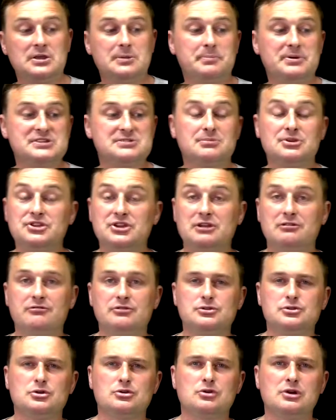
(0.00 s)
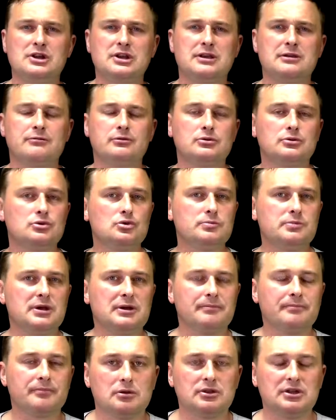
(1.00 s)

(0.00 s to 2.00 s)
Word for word: И посмотрев видеоролики в ютубе,